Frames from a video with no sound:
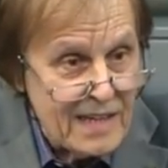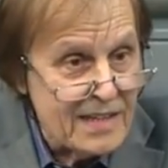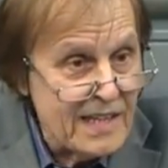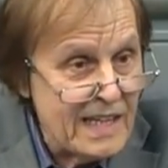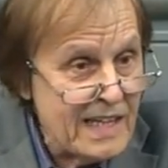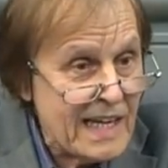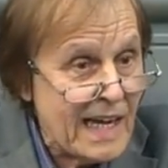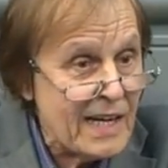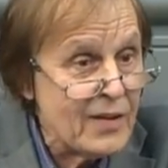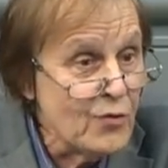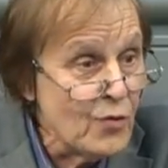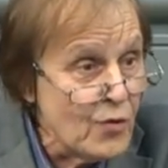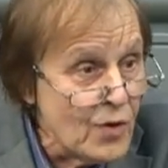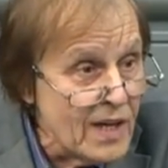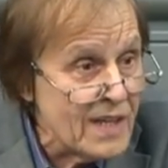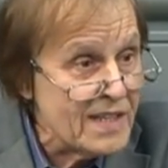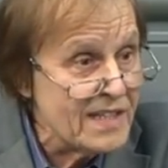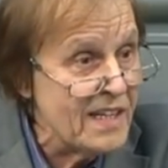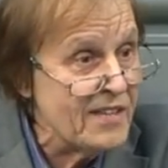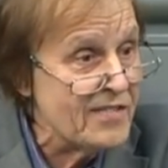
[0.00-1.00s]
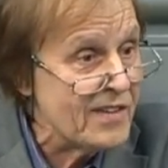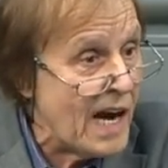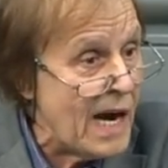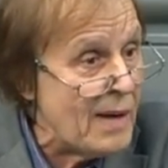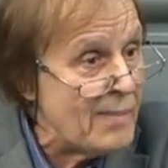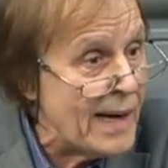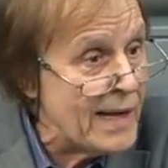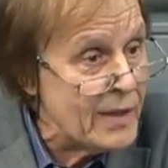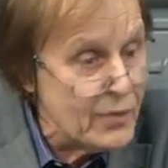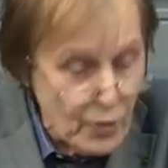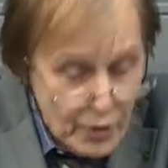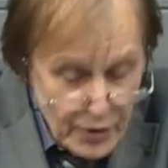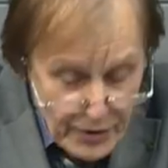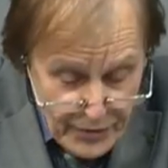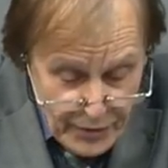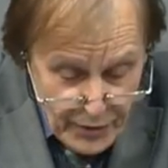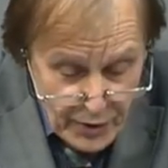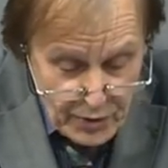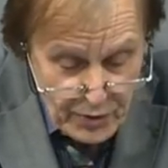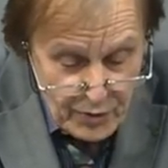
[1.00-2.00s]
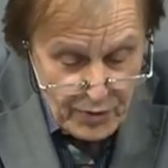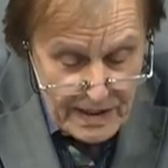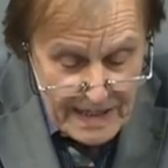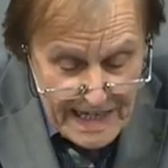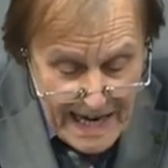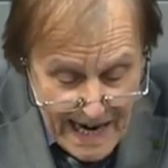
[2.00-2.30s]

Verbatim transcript: die dann nur diese Arbeit durchführt und